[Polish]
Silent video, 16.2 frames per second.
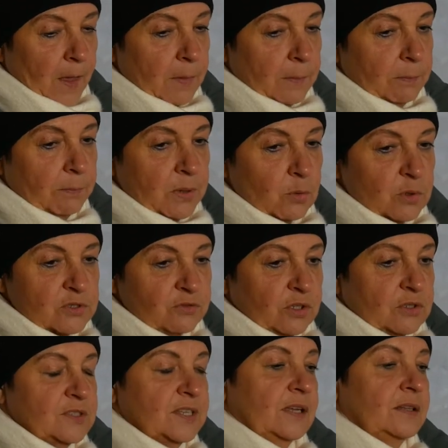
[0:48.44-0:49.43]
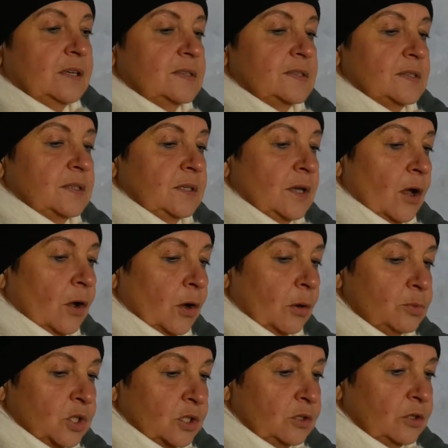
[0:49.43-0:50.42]
było związane z
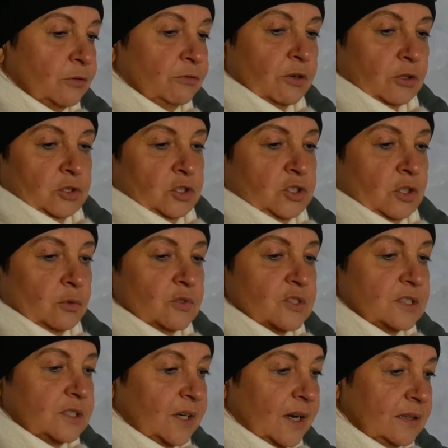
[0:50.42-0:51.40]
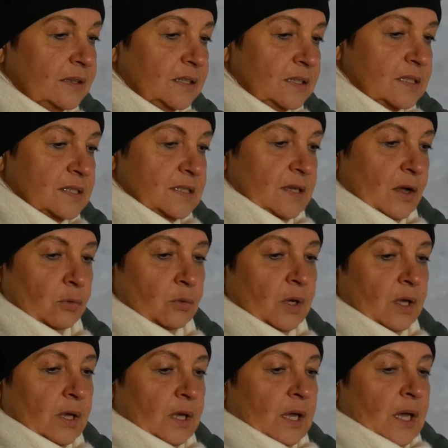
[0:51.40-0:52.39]
obrzędowością, z tradycją,
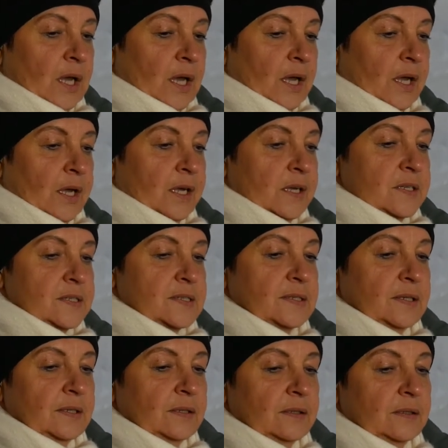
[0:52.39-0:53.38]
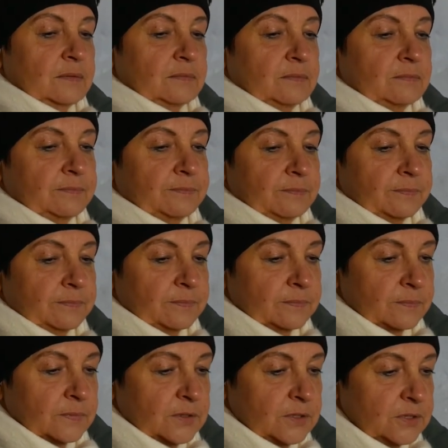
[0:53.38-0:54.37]
e, z mm,
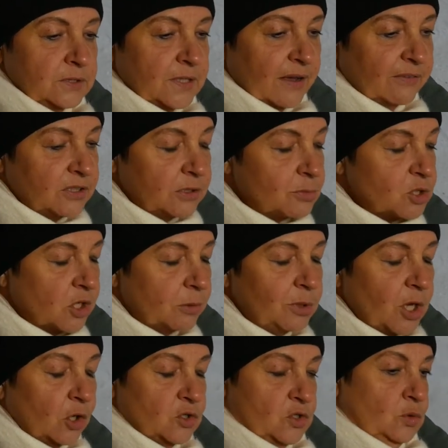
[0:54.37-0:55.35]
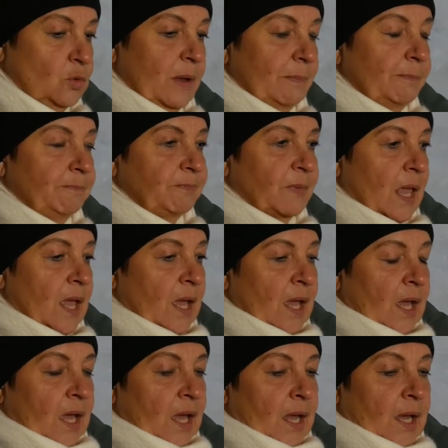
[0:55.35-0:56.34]
dawnym rzemiosłem.
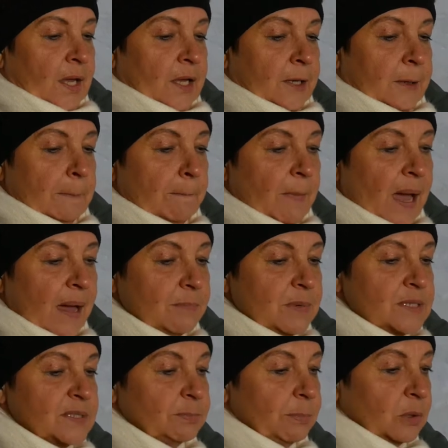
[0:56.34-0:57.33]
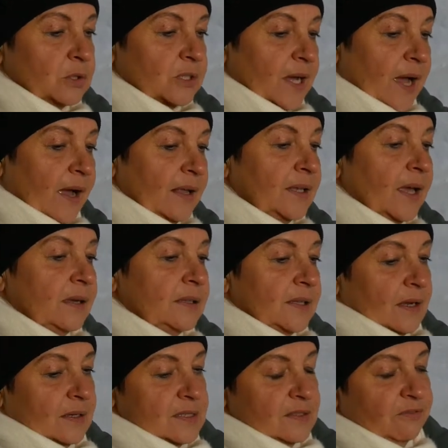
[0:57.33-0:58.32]
E, mamy spotkania i
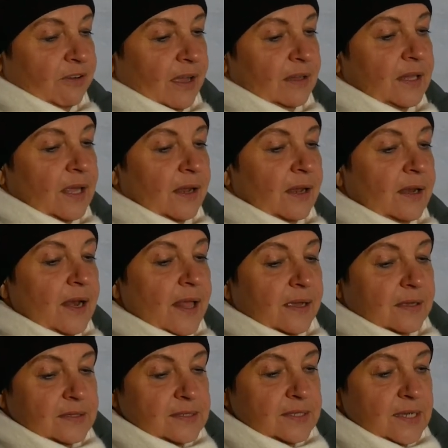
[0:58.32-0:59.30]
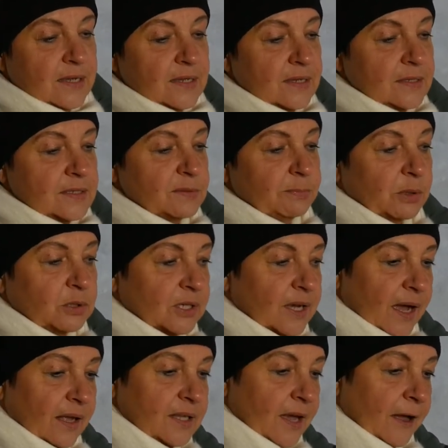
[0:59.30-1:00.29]
tak zwane lekcje,
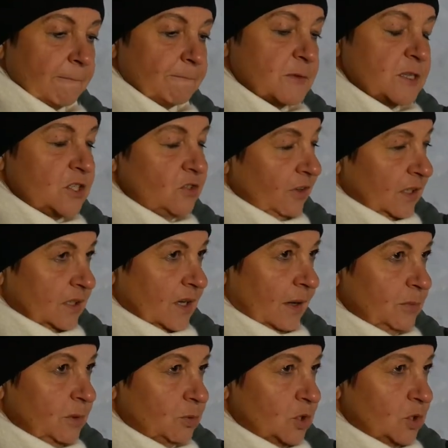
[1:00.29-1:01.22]
spotkania ze świadkami